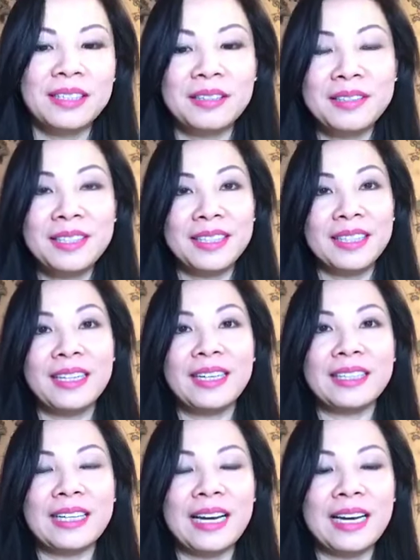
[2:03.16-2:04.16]
nói về cái đề
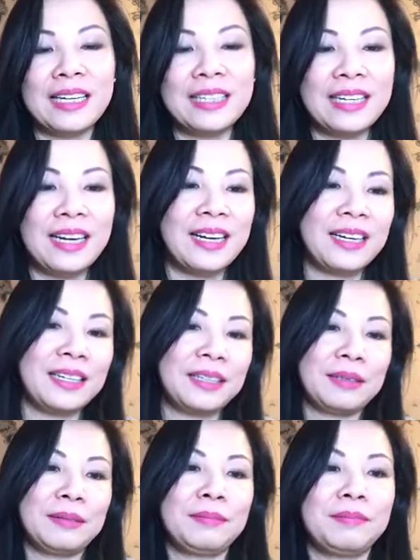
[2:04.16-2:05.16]
tài là
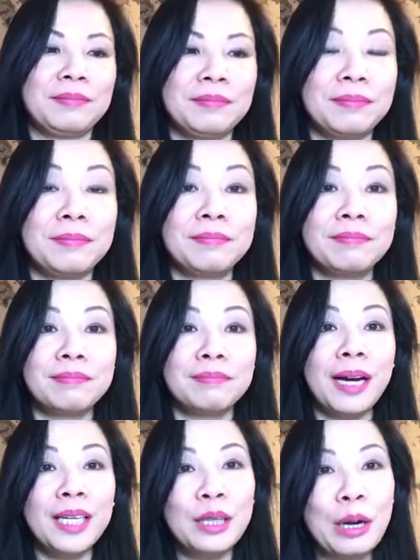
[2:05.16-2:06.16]

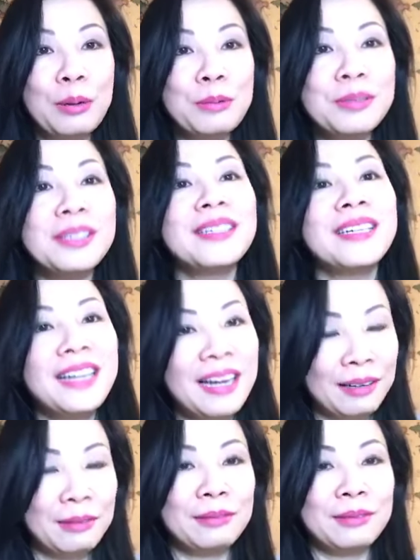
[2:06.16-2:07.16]
bắt đầu như thế
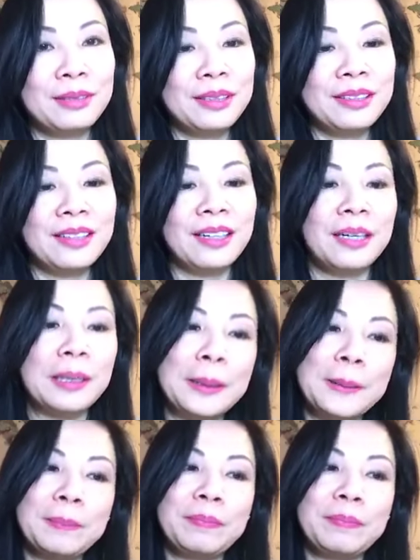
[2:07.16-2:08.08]
nào à,